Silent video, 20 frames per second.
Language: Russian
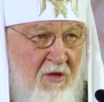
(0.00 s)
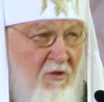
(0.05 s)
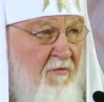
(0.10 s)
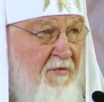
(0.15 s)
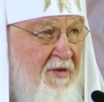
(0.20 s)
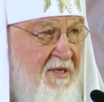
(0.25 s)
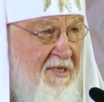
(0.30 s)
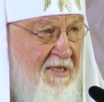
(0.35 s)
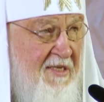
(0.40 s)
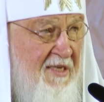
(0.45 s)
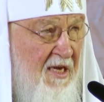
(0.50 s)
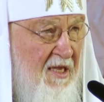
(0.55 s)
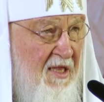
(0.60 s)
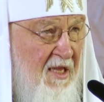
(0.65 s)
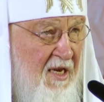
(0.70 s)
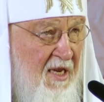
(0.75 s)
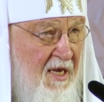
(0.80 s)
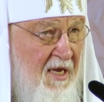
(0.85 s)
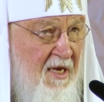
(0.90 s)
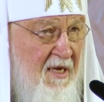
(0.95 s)
Но ведь
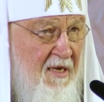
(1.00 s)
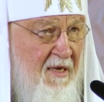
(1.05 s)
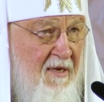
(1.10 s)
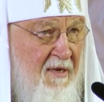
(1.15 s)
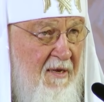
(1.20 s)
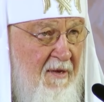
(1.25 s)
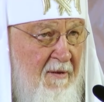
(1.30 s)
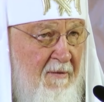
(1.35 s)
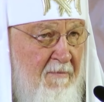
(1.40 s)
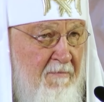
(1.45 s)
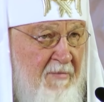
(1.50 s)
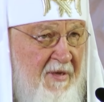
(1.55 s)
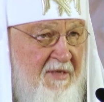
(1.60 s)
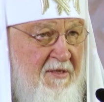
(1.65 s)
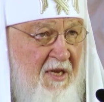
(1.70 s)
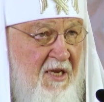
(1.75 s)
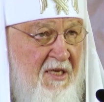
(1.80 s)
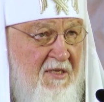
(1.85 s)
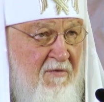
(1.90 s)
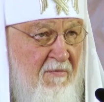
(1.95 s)
сделали –
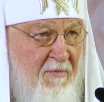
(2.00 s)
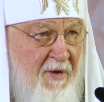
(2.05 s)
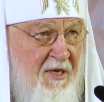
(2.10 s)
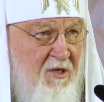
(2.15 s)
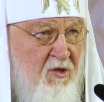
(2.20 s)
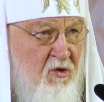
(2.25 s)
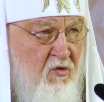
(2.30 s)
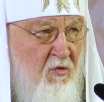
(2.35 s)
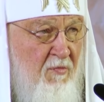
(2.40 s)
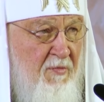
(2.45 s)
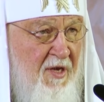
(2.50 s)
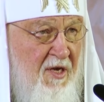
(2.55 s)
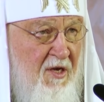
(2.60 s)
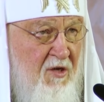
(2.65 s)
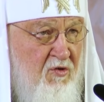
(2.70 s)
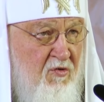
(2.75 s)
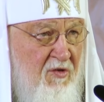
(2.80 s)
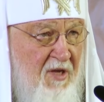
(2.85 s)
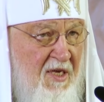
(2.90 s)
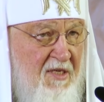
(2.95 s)
посредством разумных
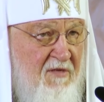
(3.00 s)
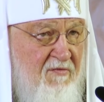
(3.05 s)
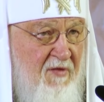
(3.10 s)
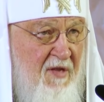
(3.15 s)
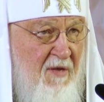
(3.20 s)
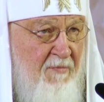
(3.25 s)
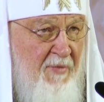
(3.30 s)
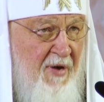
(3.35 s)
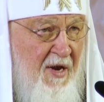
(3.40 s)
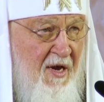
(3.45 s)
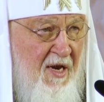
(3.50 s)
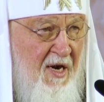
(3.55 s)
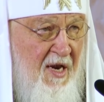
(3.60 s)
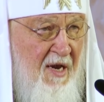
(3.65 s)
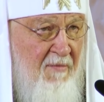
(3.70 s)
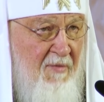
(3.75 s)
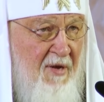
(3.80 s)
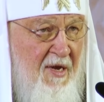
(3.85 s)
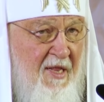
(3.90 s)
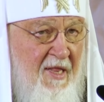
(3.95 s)
государственных
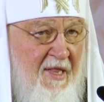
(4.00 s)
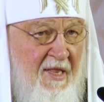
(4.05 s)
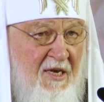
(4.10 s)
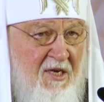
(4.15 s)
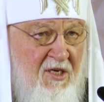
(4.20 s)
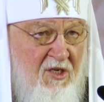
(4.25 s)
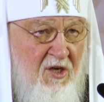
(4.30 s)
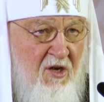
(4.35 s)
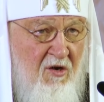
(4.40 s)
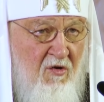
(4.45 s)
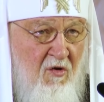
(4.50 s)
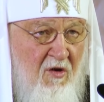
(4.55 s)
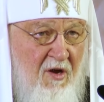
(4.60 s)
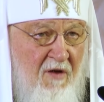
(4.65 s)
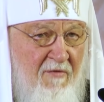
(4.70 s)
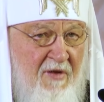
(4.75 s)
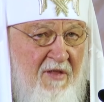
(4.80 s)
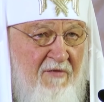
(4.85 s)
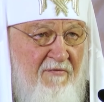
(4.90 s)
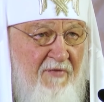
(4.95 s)
программ,
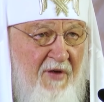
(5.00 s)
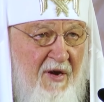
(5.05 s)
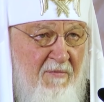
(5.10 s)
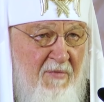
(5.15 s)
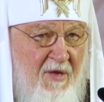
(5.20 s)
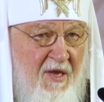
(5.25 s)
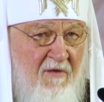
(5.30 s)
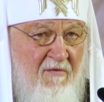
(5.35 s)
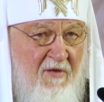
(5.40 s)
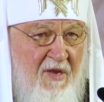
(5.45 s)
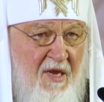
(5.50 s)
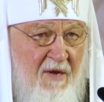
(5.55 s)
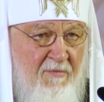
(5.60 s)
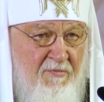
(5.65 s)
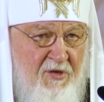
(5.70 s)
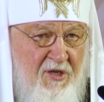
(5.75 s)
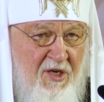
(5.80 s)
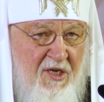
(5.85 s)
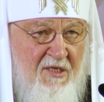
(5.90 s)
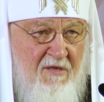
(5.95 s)
широкого информирования
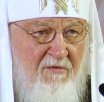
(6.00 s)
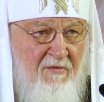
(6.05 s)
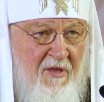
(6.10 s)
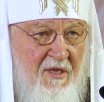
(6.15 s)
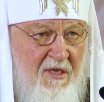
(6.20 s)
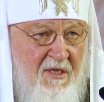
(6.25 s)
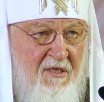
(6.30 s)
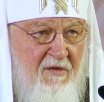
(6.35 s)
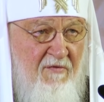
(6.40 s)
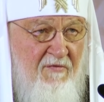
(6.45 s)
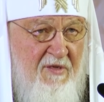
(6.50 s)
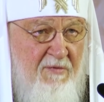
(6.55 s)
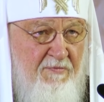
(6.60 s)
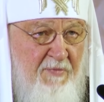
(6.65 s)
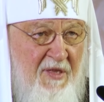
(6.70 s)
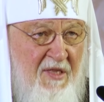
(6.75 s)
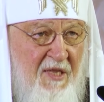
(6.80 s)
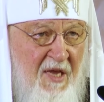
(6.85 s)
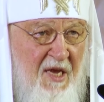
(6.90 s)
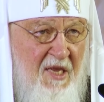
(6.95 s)
общественности,
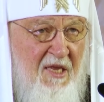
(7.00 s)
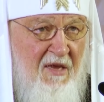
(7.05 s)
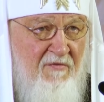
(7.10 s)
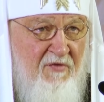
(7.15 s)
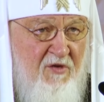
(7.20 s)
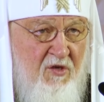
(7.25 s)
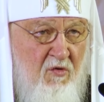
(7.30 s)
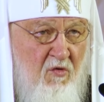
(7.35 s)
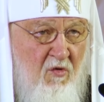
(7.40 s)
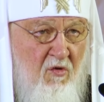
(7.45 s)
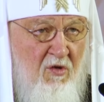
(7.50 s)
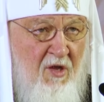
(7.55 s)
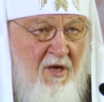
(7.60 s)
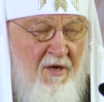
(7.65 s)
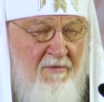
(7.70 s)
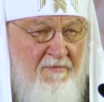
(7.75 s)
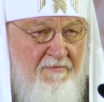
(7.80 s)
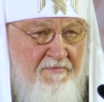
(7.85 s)
воспитания в школах